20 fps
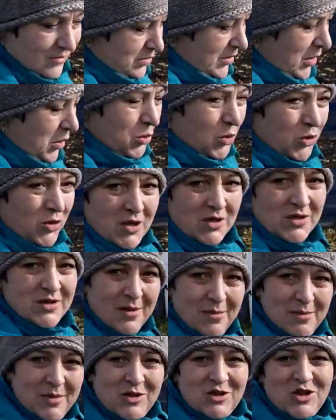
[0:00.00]
Погода
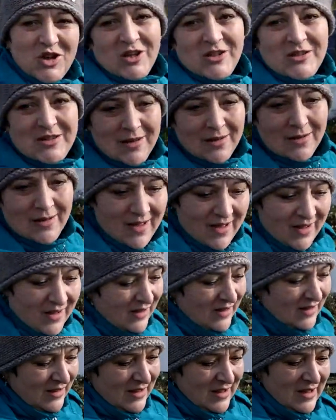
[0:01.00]

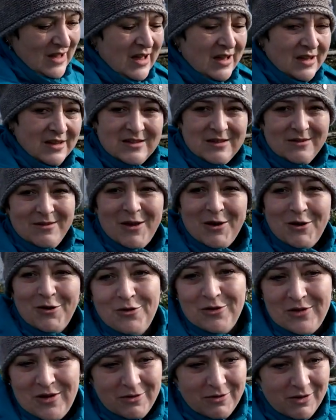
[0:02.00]
замечательная.
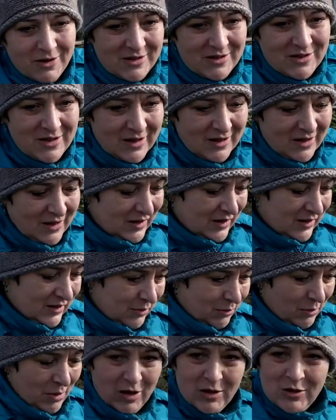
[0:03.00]
Сверху на воде
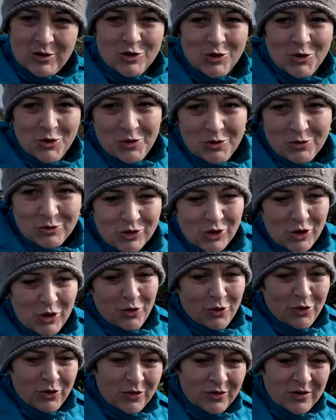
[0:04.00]
небольшой уже
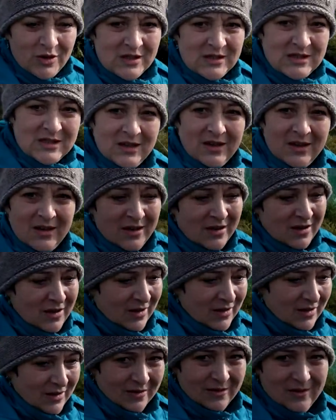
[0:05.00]
лед у нас.
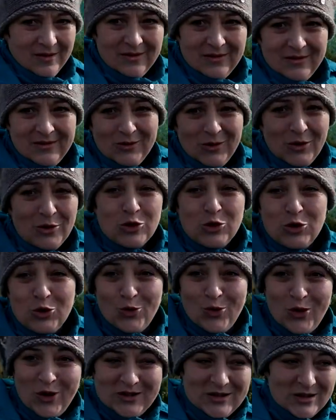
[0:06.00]
Но
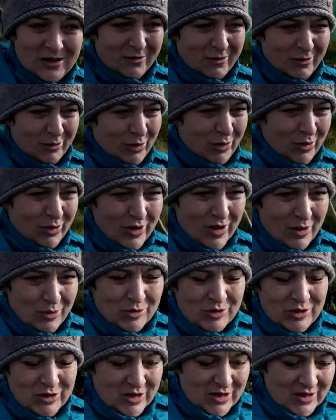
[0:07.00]
сухо, слава богу, я
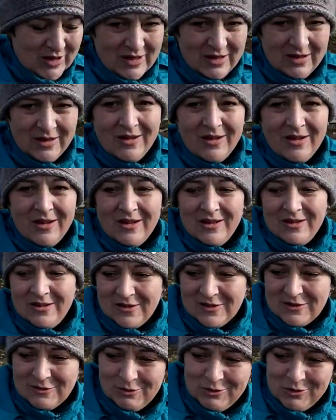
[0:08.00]
пришла
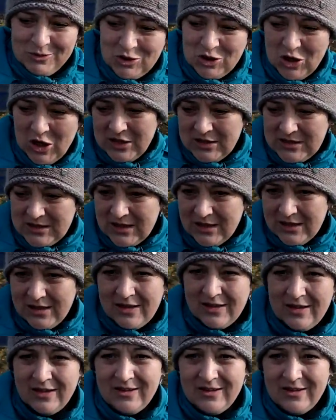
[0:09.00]
на свой участок.